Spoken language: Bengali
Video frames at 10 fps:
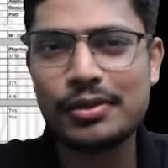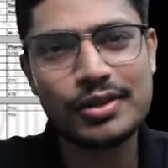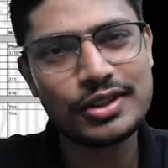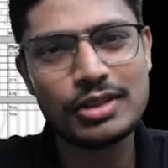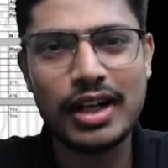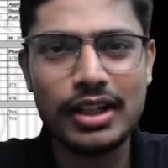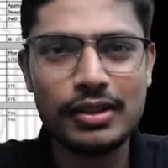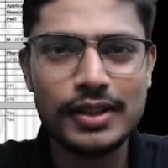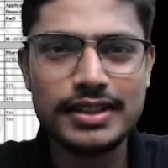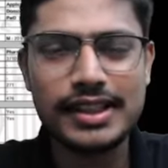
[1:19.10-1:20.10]
বোর্ডস
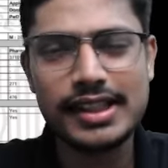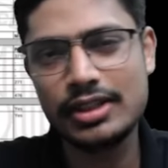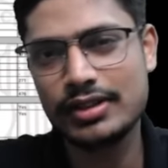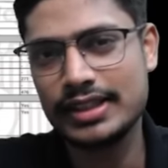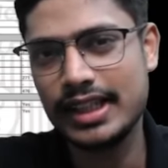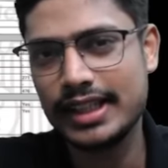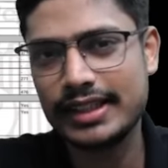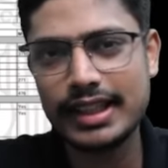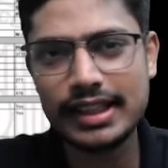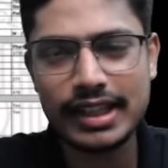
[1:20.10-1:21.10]
ভালো হয়েছে কিন্তু
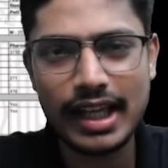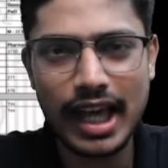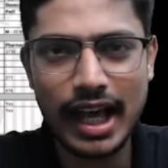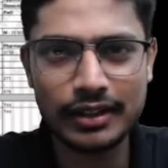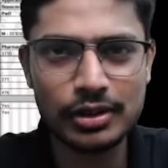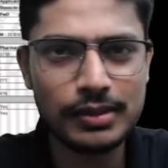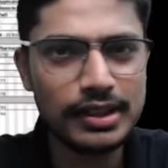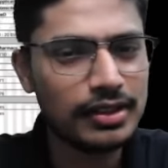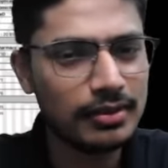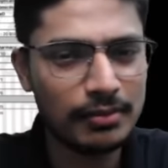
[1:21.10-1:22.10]
জেইতে
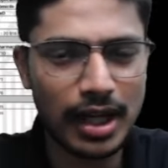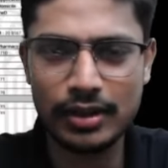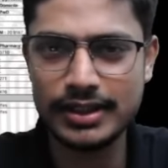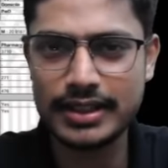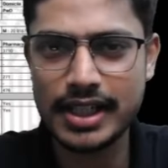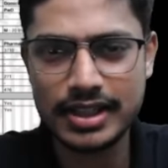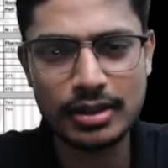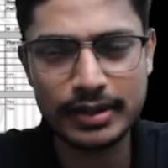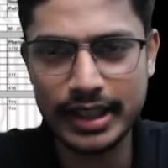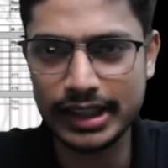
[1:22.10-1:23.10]
একদমই ভালো রেজাল্ট
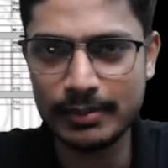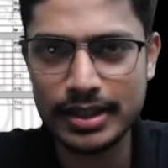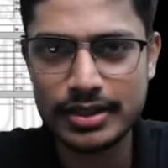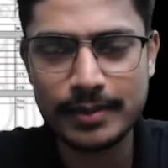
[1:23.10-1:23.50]
আসেনি তোমরা দেখতে